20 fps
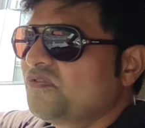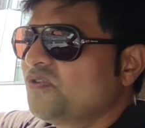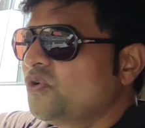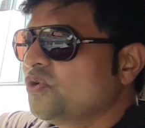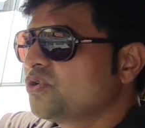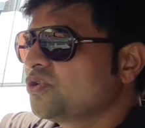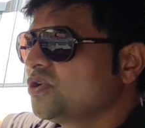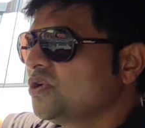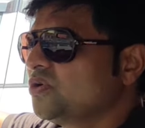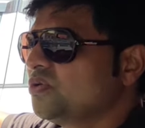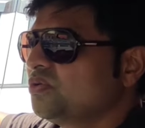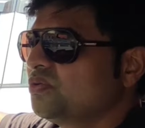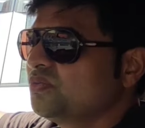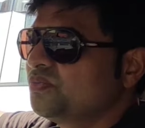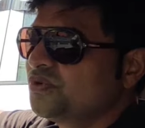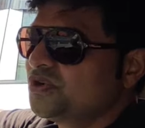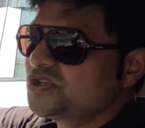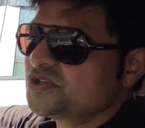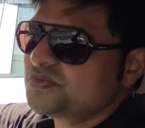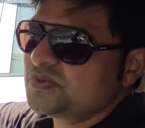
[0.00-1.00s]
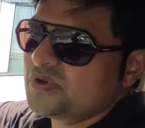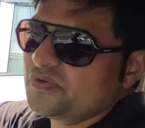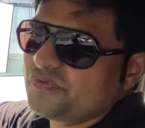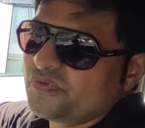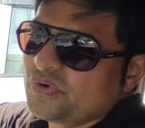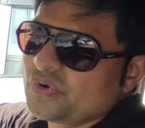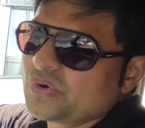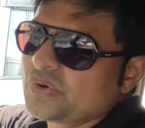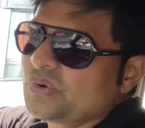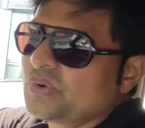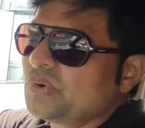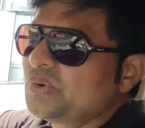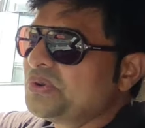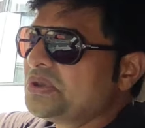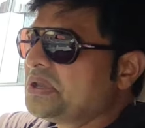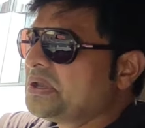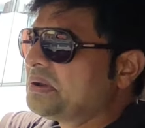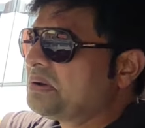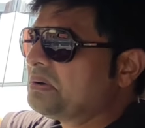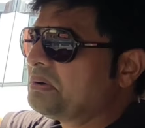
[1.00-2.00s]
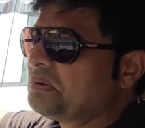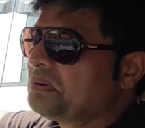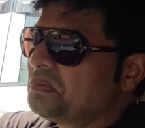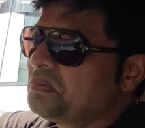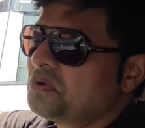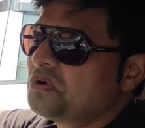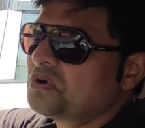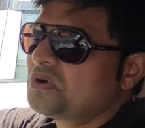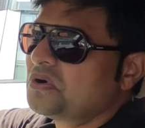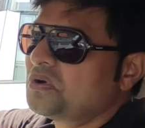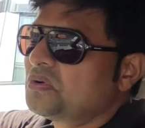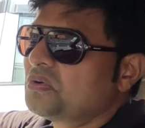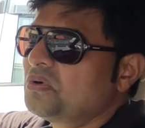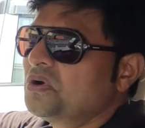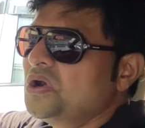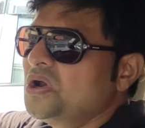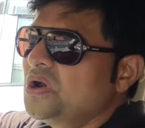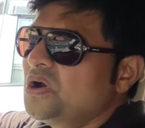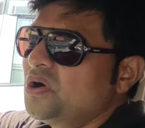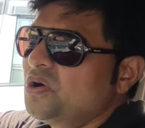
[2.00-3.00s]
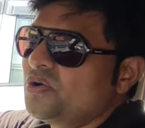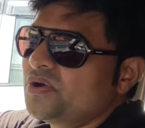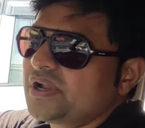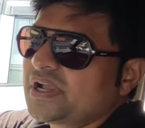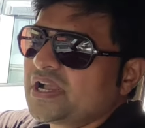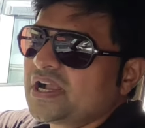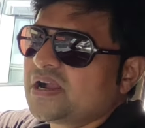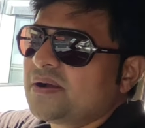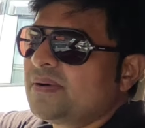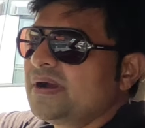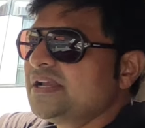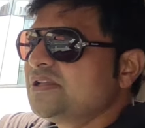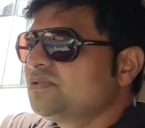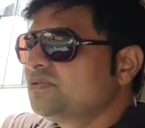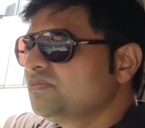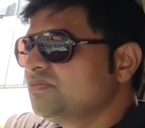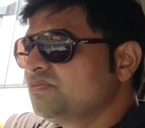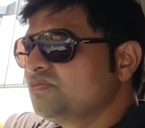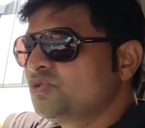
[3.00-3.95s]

फोन करूं पुलिस में फोन करूं ये करूं वो करूं तो ये कहेगा भाई